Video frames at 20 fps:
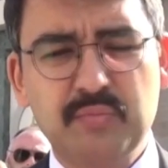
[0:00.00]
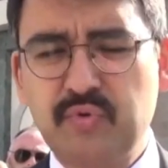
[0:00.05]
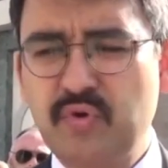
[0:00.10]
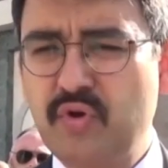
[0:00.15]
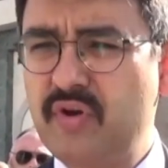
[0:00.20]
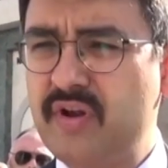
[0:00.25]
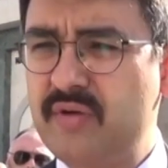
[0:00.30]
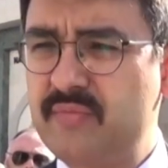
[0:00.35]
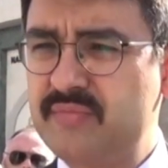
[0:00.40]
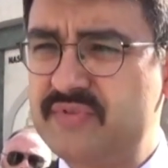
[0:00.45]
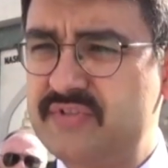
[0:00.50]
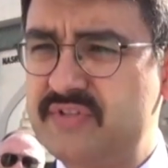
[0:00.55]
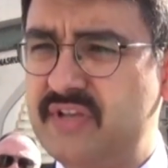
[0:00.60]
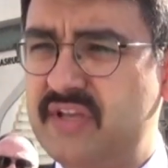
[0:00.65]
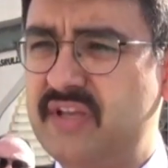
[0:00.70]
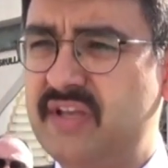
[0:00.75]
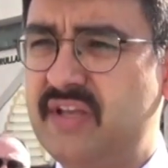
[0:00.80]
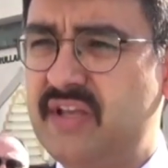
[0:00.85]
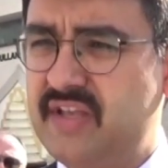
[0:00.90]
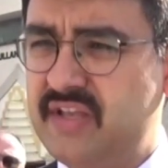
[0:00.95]
programımızı
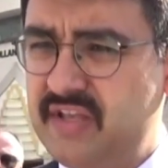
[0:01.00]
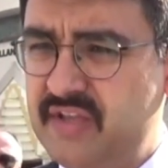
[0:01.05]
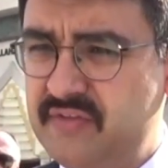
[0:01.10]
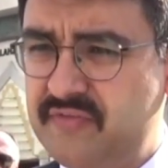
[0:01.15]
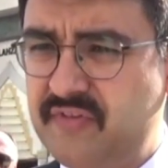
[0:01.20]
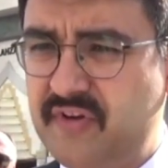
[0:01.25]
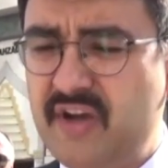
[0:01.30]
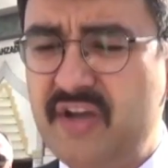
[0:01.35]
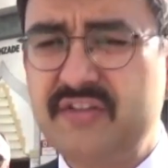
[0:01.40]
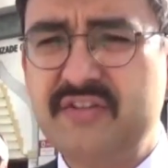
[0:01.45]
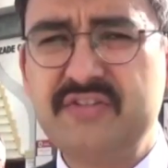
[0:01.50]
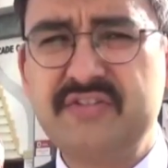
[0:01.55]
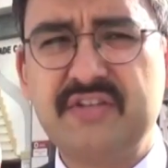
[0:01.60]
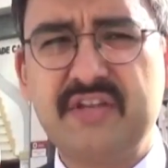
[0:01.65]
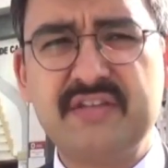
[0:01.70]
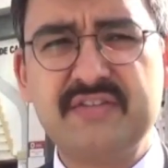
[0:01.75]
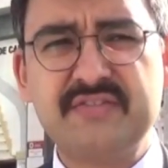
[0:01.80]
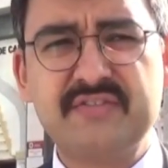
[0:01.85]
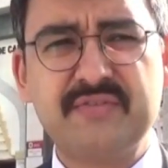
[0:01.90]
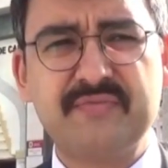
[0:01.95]
ifa
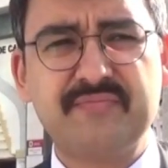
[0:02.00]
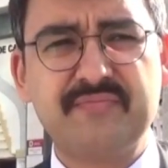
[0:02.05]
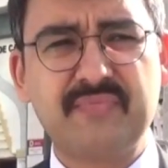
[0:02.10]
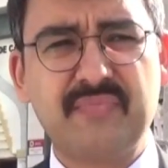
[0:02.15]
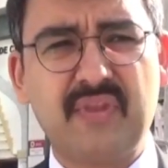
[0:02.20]
edeceğiz.